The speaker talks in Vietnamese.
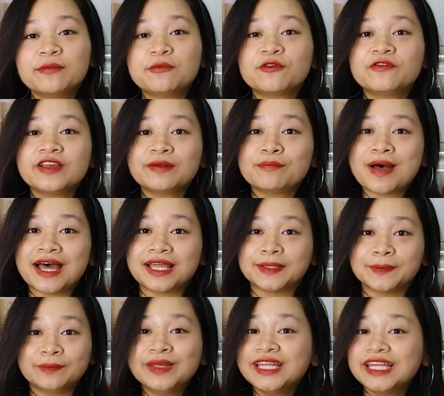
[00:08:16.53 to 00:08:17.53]
là một phiên
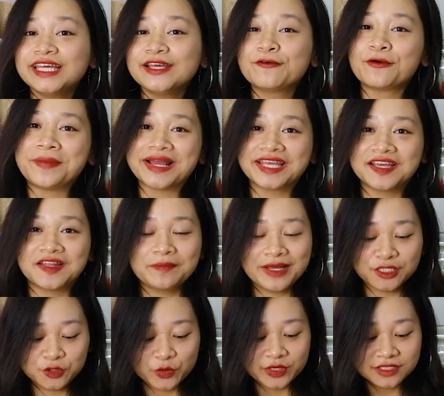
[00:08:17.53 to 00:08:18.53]
bản mini của bánh yến
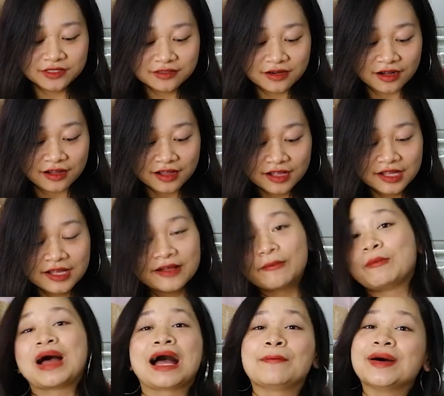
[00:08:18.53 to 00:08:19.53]
mạch chuối dừa.
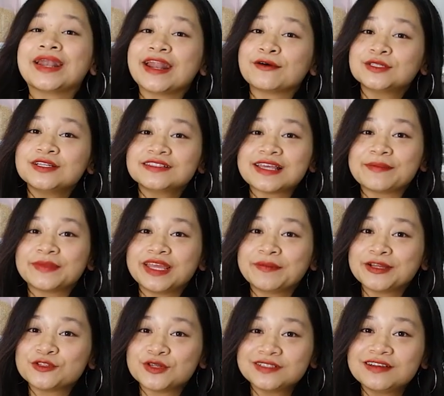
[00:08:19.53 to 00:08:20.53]
Mà bạn nào chưa xem yến
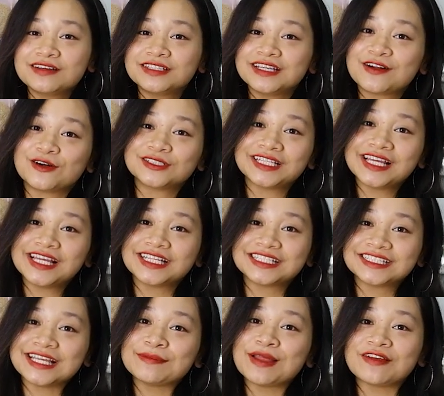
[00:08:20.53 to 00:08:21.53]
mạch chuối dừa thì có thể
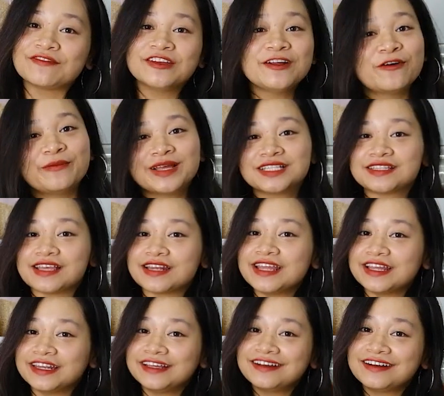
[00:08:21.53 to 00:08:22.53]
xem lại video, mình sẽ
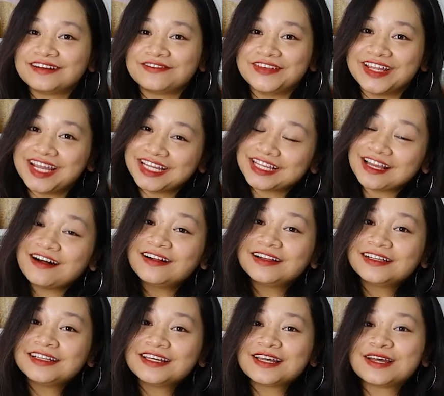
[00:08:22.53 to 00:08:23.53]
để link ở phía này nhé.
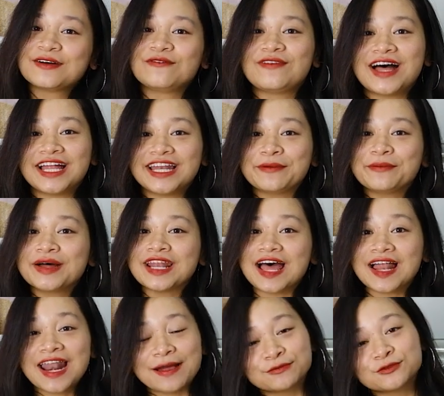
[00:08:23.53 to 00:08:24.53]
Và nếu mà
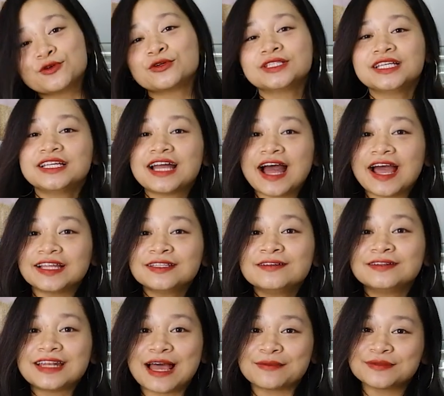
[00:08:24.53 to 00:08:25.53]
đã làm rồi thì hãy
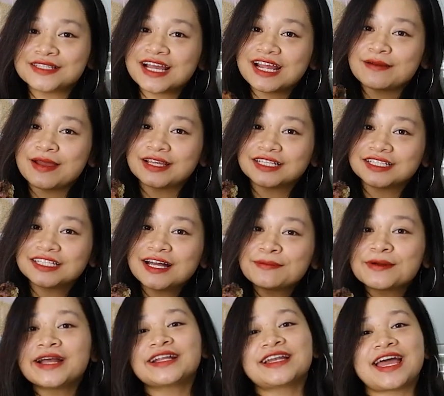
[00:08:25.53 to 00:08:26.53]
thử làm sang cái bánh
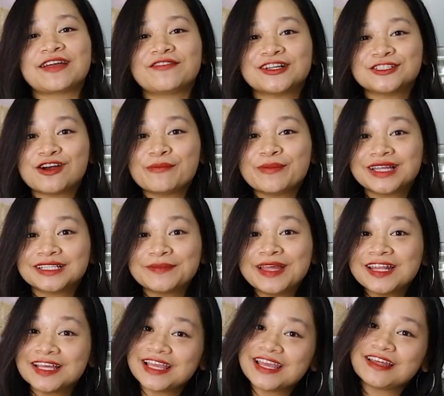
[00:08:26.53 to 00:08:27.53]
cupcake này và cho mình biết
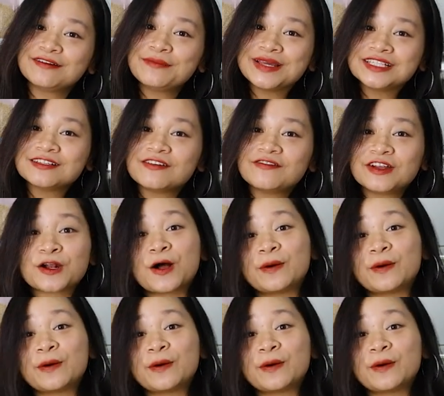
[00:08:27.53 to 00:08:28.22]
ý kiến ở bên dưới phần